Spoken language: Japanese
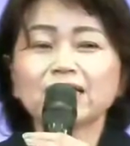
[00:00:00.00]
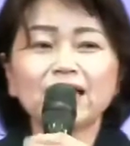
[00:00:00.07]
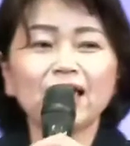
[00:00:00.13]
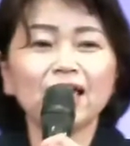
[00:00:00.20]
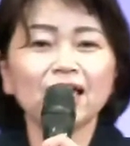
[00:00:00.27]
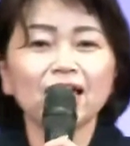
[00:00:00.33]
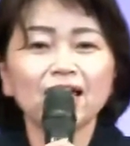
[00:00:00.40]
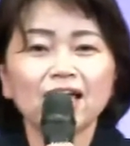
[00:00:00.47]

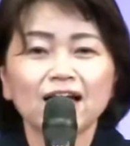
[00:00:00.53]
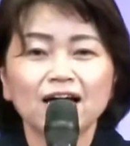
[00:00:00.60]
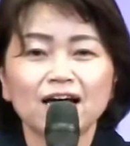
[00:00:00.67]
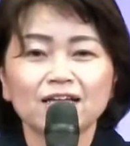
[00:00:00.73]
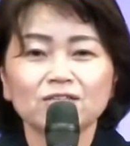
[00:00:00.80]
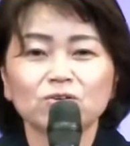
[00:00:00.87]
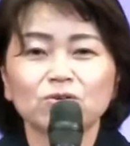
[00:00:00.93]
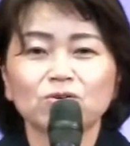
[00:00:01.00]
で
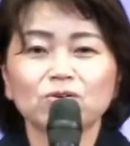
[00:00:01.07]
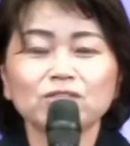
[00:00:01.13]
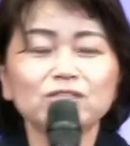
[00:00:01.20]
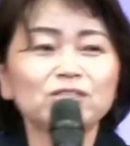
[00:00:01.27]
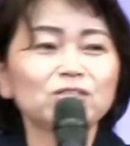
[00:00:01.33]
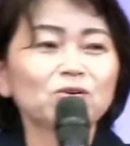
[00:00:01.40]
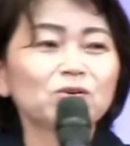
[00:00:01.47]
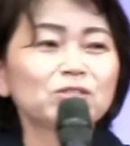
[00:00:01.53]
あの
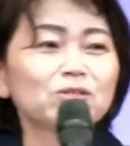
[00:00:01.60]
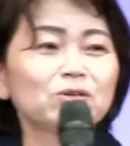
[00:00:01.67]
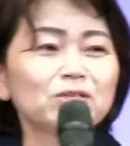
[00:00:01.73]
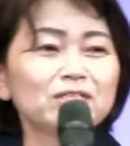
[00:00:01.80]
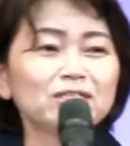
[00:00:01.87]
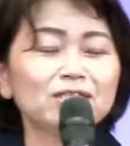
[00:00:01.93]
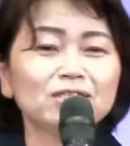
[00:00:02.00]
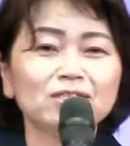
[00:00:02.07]
一応1人
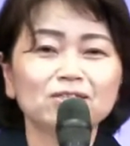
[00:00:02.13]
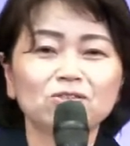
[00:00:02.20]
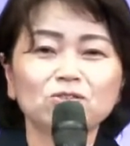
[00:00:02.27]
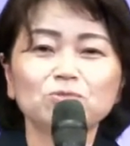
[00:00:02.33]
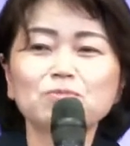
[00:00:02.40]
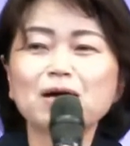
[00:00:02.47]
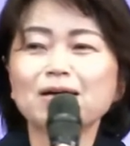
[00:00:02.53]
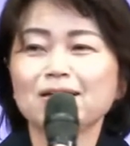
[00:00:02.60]
に
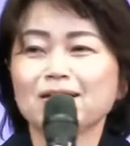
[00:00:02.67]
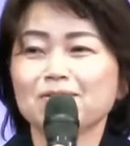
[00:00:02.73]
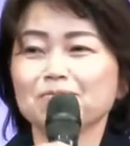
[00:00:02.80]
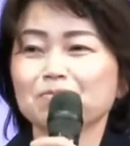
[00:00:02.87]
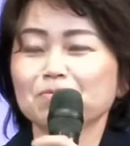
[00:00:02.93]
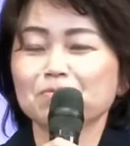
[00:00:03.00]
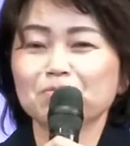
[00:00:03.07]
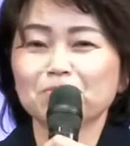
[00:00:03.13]
10万円
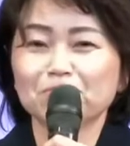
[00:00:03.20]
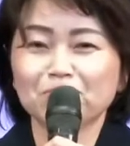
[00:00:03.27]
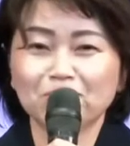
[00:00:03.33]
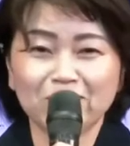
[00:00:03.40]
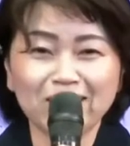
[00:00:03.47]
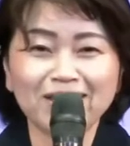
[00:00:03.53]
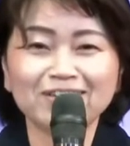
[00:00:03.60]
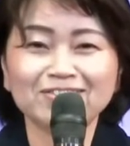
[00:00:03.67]
も
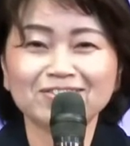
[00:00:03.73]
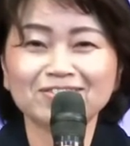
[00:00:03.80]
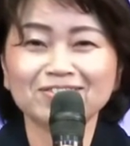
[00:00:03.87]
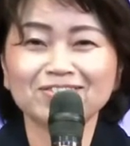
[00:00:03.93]
らえる